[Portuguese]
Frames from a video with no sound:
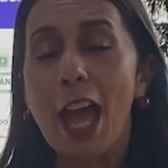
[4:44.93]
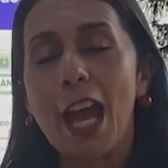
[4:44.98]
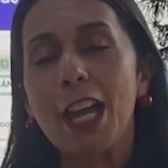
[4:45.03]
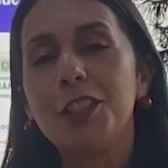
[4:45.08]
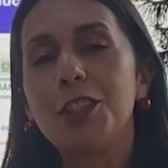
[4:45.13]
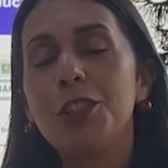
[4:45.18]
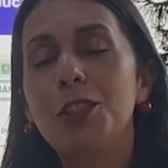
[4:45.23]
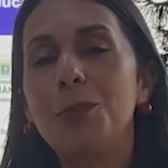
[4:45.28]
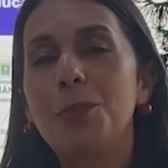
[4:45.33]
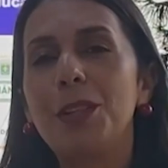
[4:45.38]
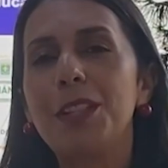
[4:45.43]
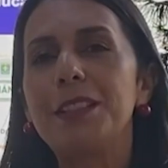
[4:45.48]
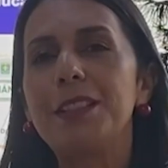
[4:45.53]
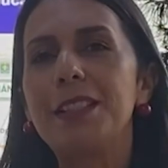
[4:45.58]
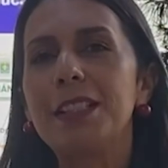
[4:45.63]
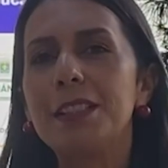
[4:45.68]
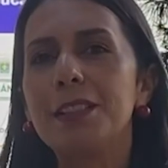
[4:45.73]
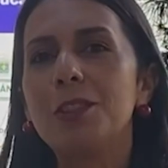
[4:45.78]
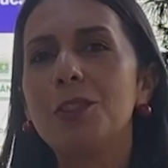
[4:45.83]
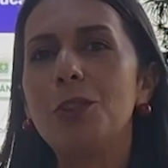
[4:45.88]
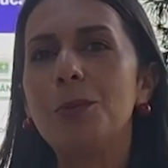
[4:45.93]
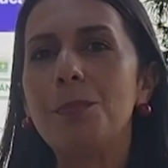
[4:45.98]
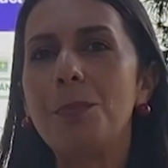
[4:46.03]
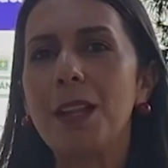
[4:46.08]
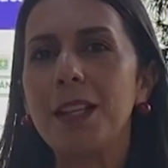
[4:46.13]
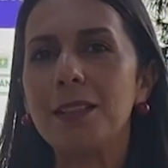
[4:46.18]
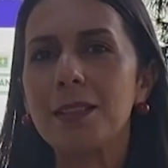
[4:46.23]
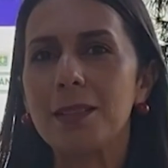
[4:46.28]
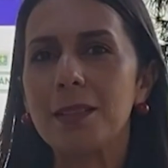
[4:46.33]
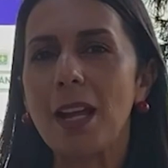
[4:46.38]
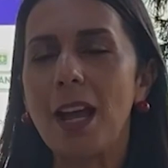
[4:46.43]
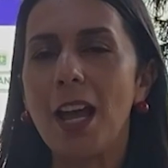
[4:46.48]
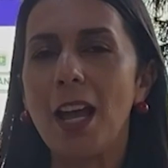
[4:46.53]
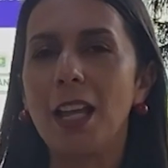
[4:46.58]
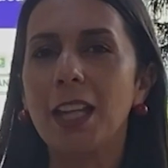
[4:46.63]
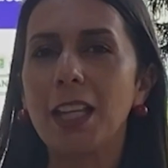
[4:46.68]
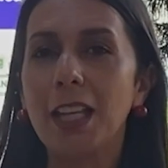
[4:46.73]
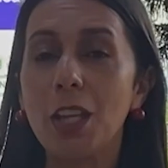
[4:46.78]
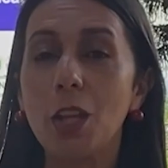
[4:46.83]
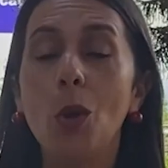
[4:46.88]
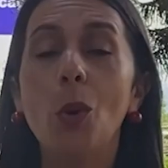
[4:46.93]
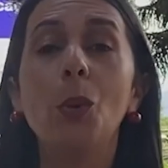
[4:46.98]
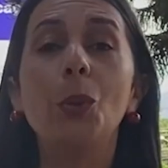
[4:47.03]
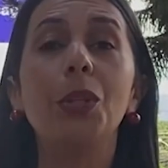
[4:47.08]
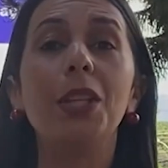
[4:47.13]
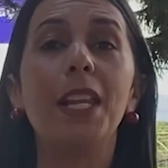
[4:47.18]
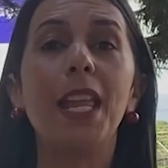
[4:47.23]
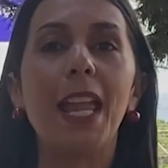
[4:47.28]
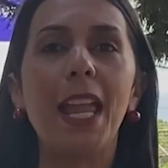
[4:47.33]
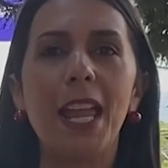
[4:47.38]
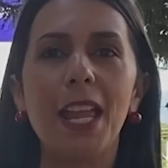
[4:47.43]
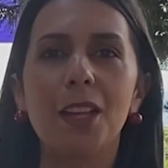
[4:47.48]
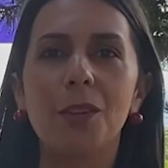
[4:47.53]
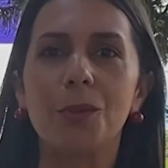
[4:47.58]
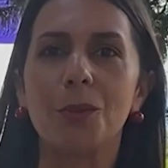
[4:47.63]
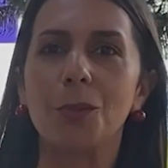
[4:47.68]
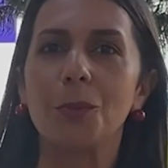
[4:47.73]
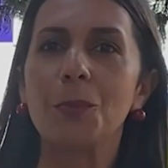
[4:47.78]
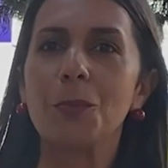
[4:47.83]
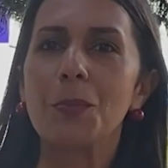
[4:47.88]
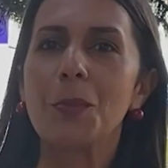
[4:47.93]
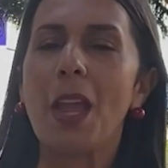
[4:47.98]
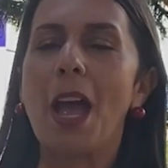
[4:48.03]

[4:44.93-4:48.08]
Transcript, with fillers: a gente precisa de pensar que o negro,